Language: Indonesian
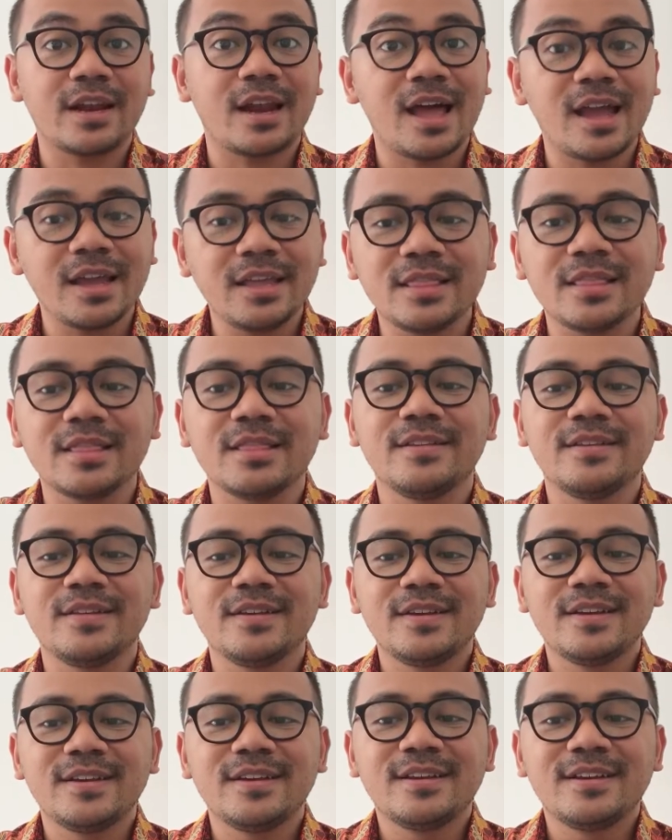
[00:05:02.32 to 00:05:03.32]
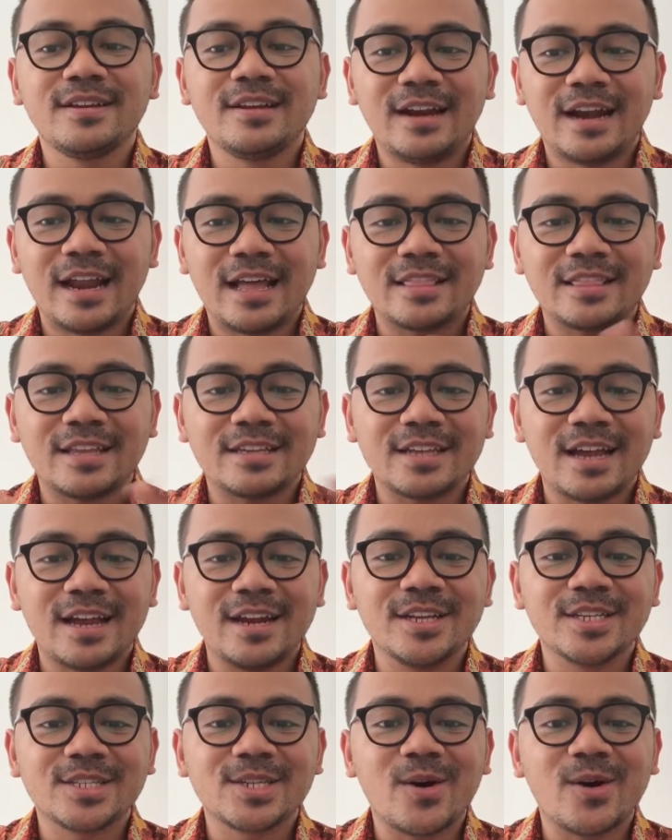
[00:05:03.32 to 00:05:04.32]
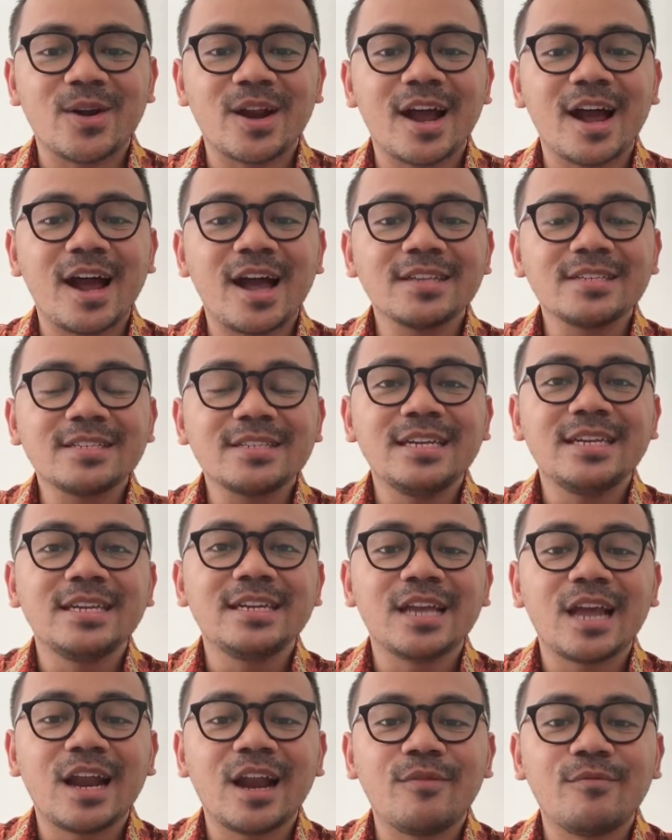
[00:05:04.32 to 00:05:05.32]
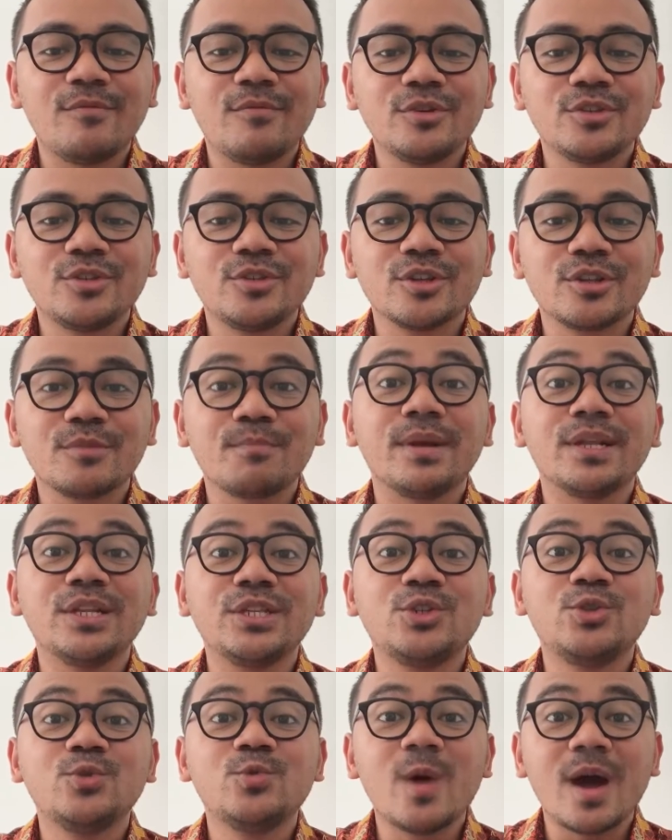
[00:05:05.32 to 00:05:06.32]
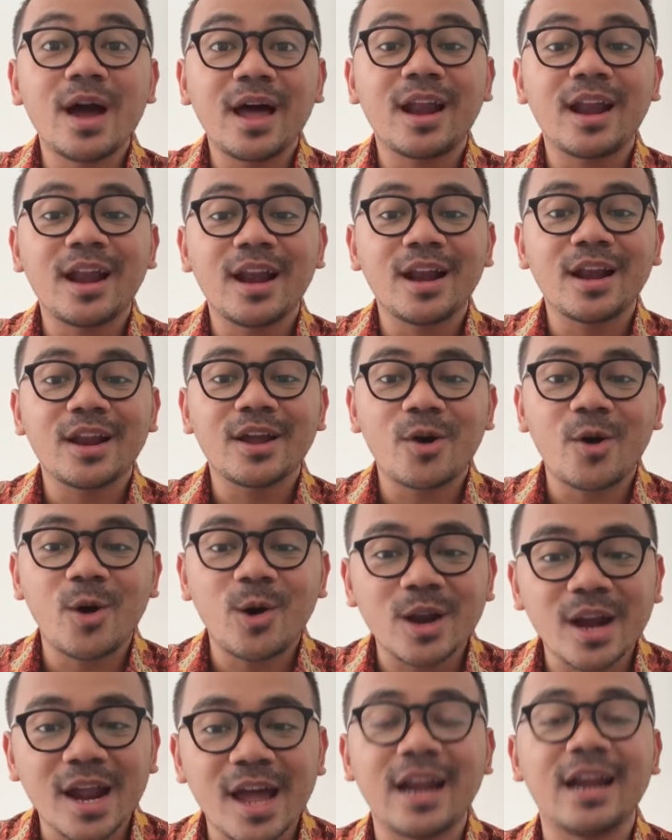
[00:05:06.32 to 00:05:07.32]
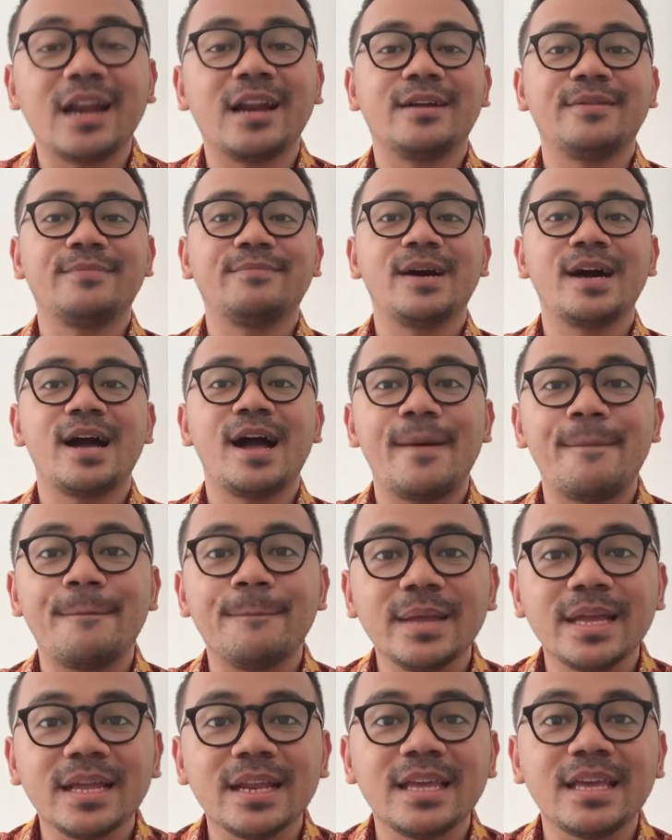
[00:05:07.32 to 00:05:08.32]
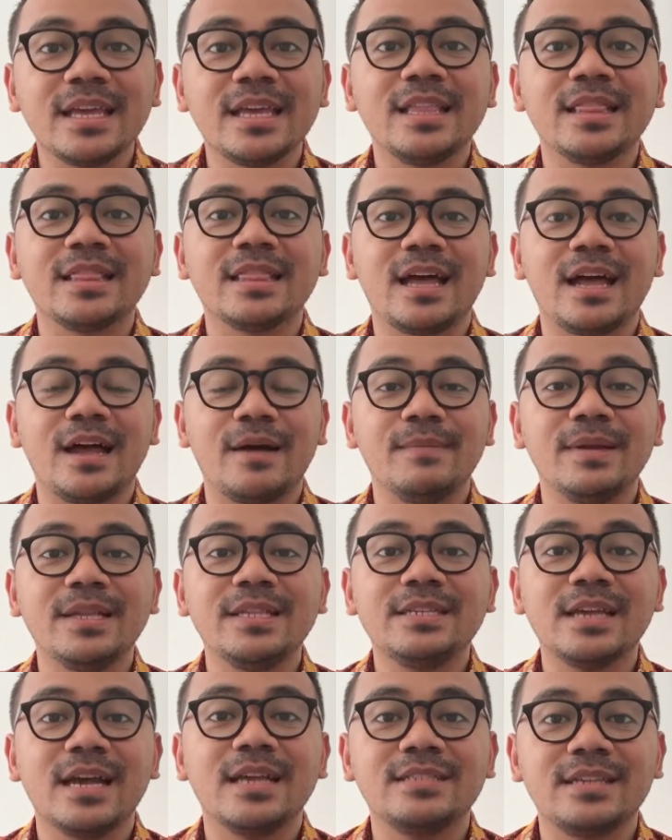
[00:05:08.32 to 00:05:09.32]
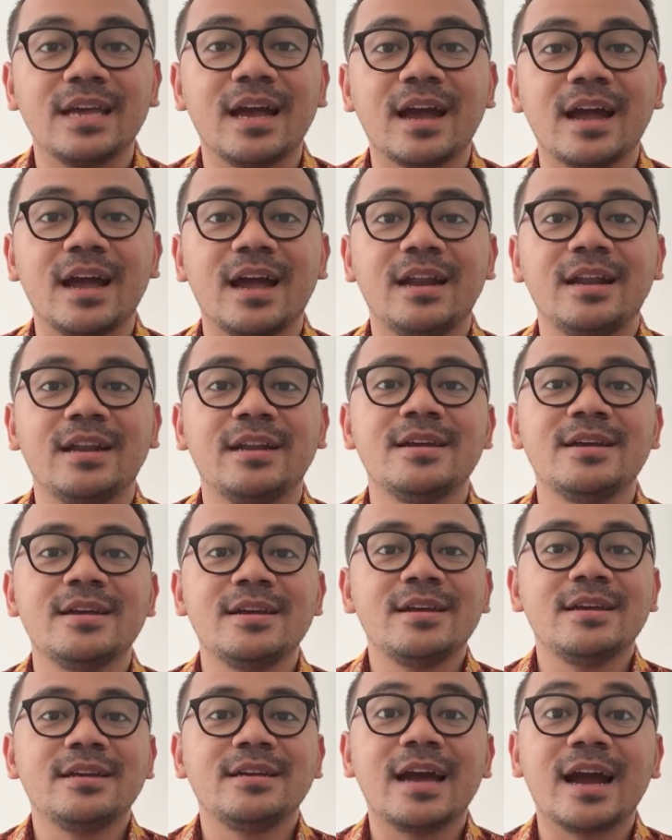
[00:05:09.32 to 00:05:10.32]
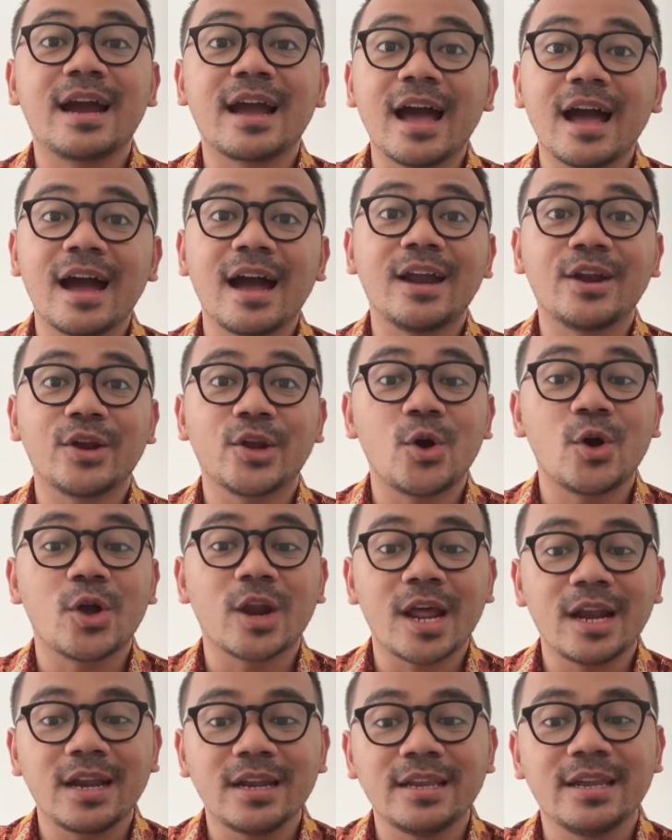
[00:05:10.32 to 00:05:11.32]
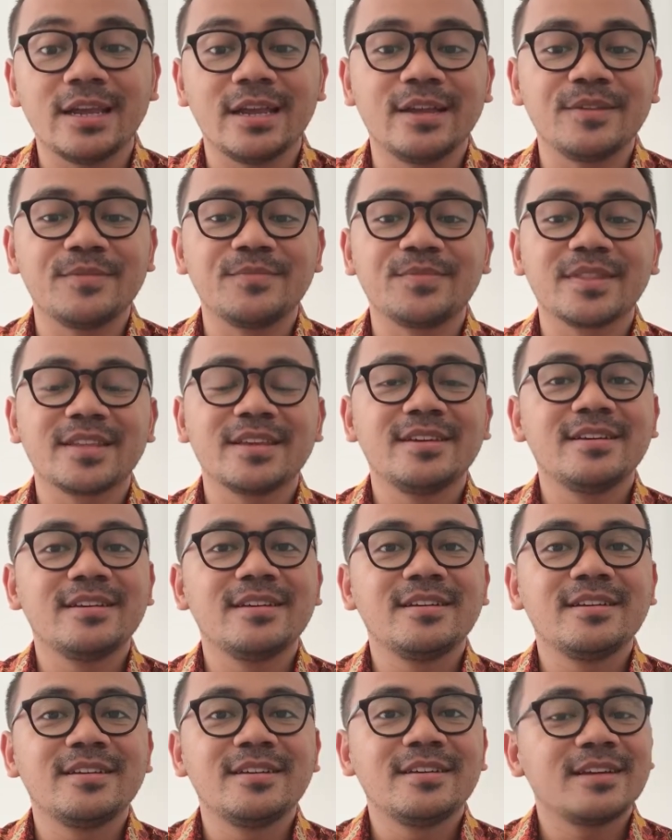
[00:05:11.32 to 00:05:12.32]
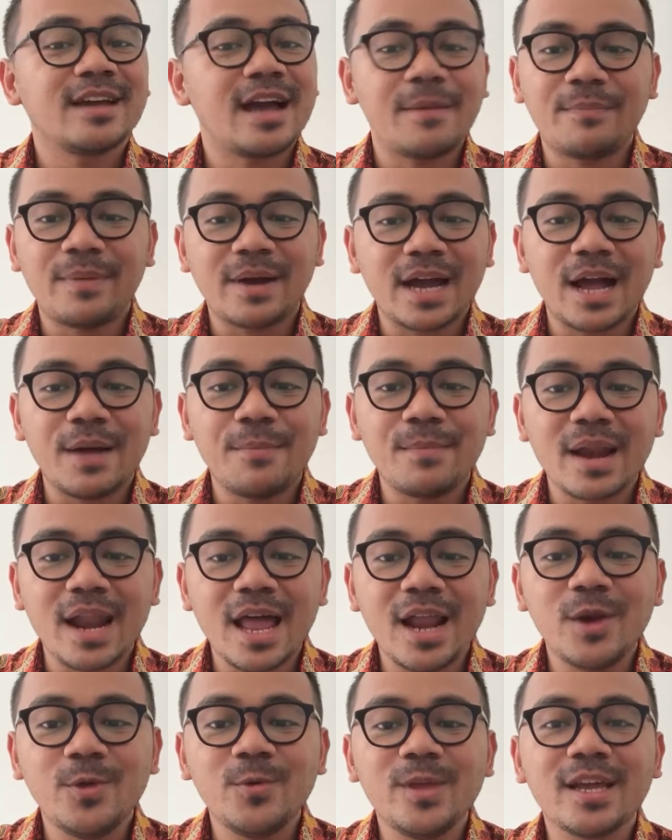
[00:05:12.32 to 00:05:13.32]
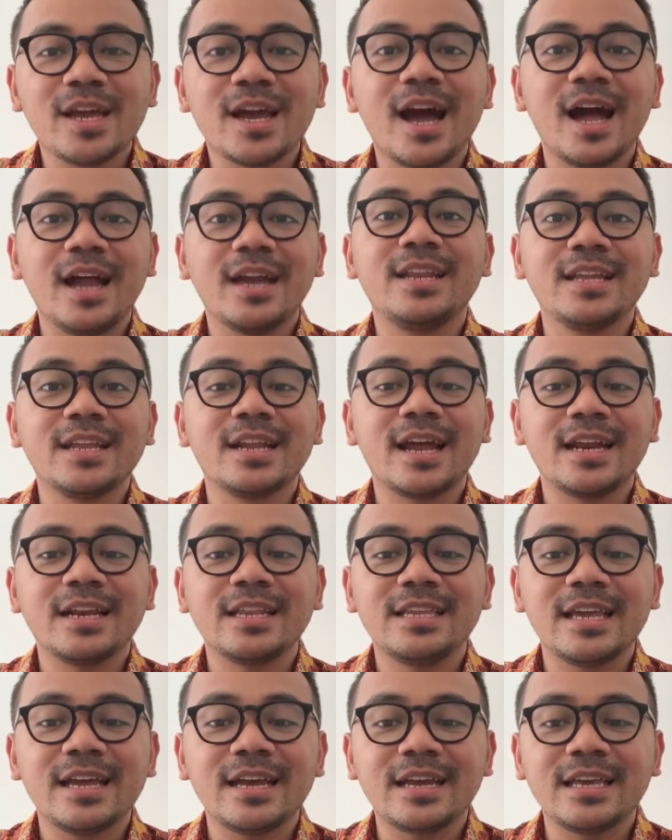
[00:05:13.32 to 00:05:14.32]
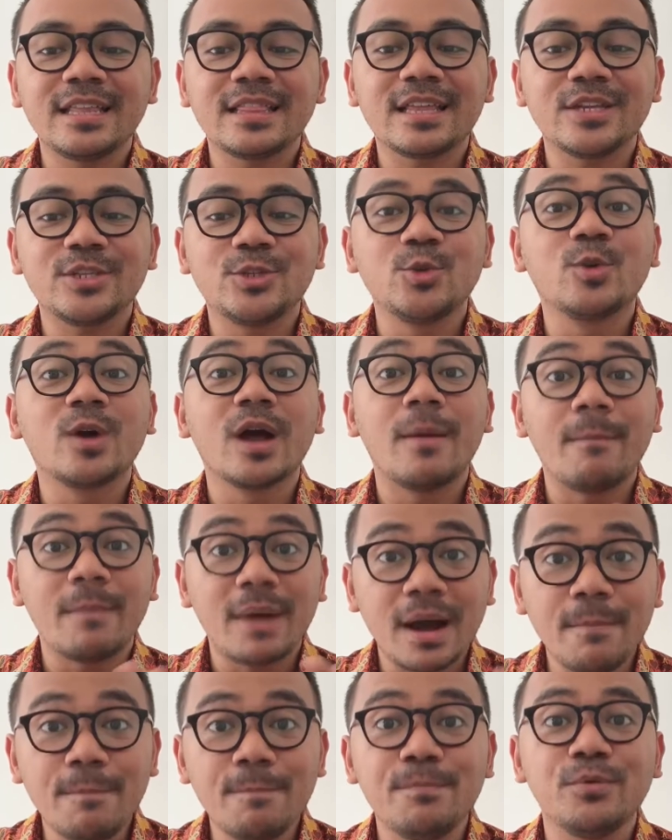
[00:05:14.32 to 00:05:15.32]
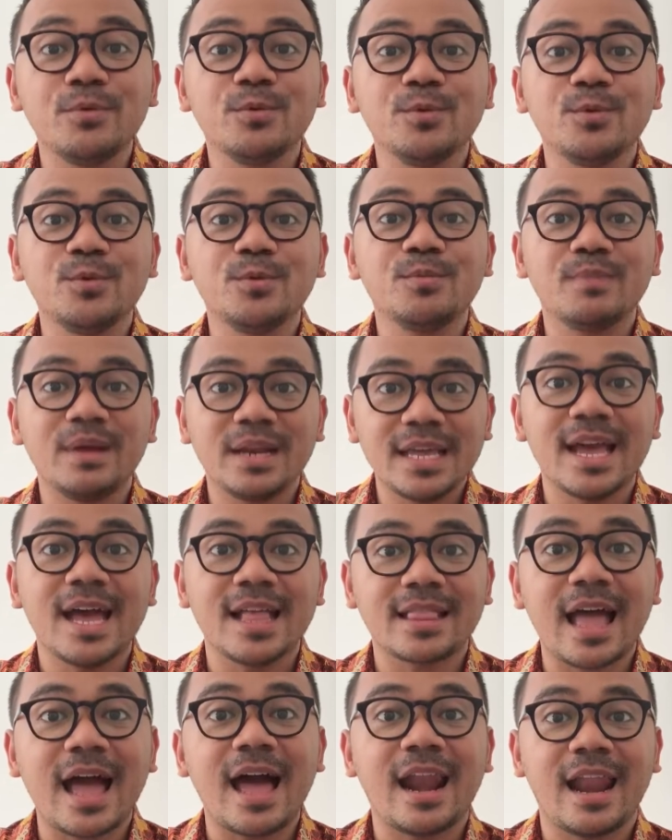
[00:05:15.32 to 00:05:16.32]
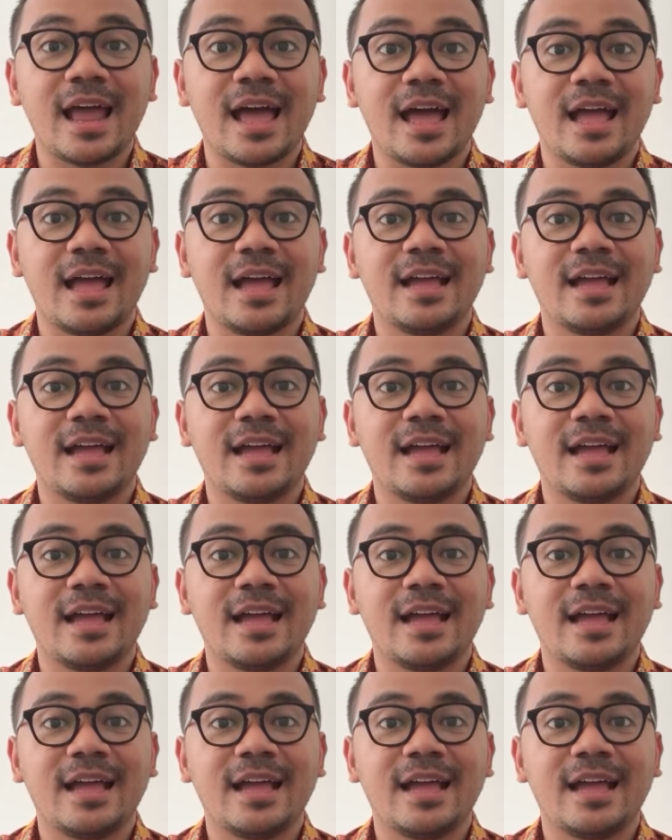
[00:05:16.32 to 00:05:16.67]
light, lantas ada seorang asing dalam wujud penjual koran menghampiri kita menjajakan dagangan korannya. Apakah melalui kehadirannya kita juga mampu melihat Allah?